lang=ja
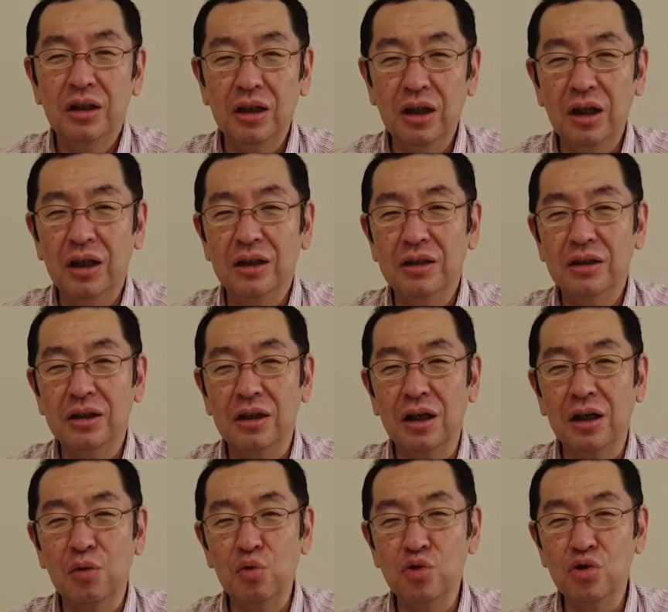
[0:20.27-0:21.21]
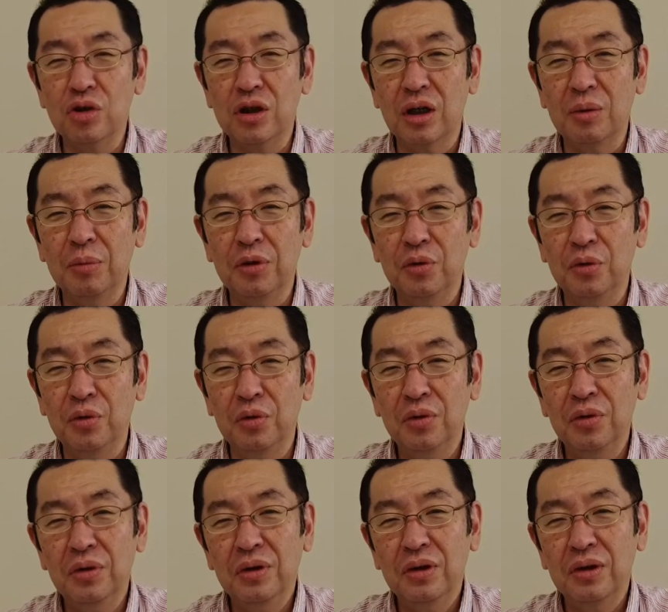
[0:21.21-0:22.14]
ね前回50回目の
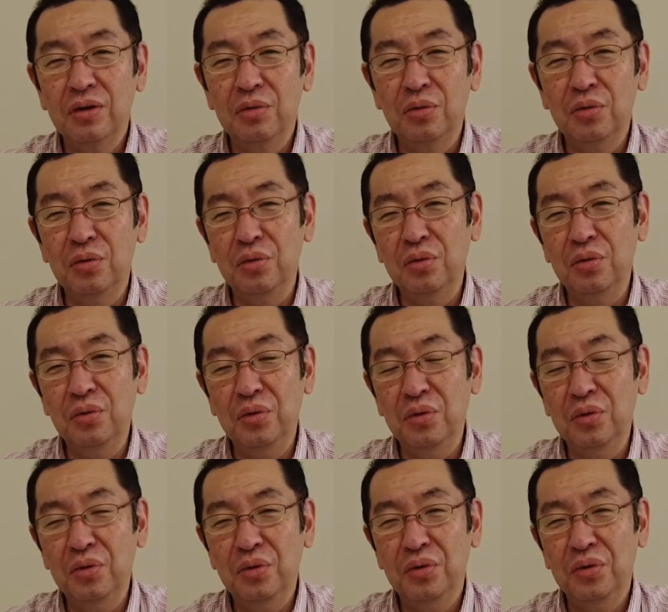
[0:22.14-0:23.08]
こ